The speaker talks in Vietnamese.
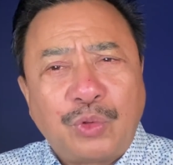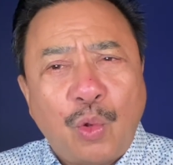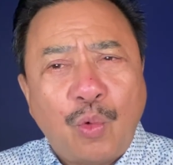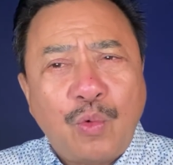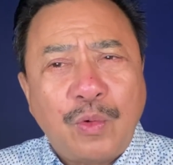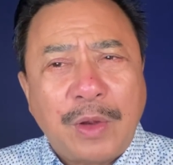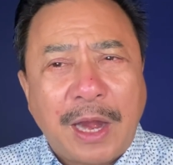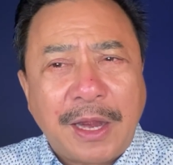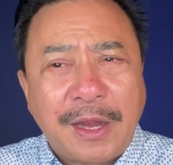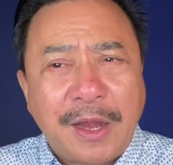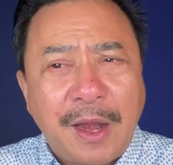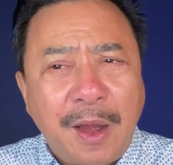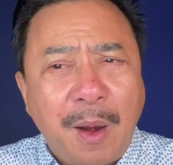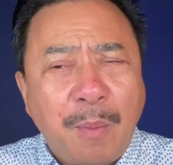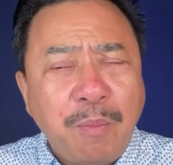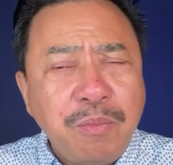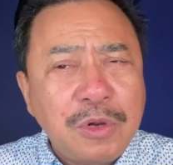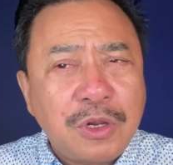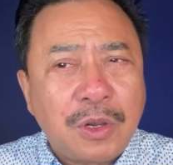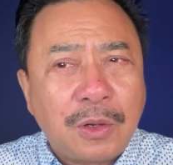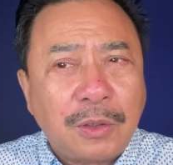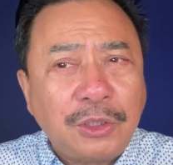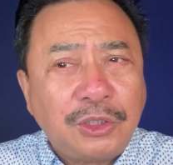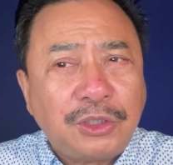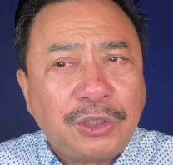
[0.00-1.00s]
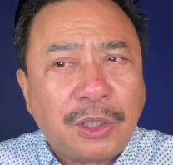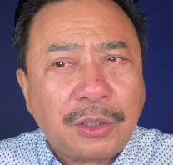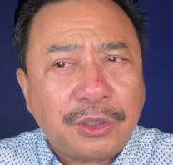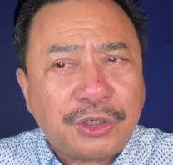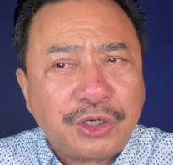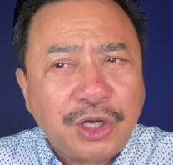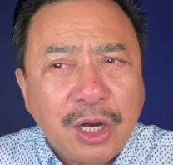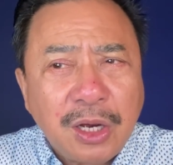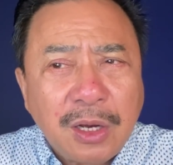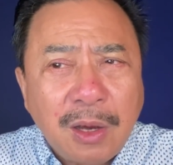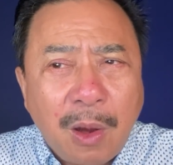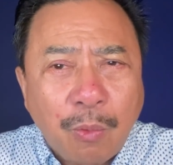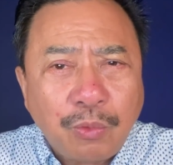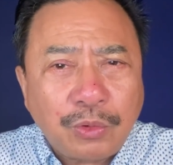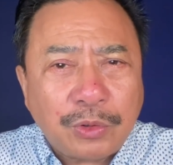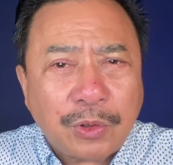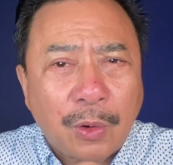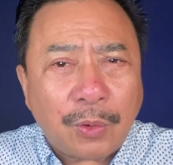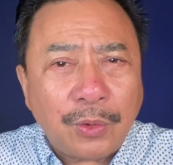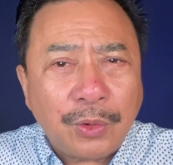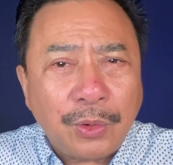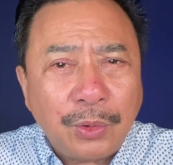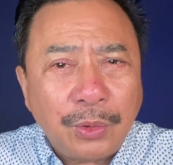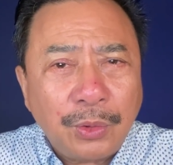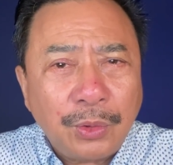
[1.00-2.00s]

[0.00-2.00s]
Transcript: tu này đã đóng cửa từ rất lâu rồi,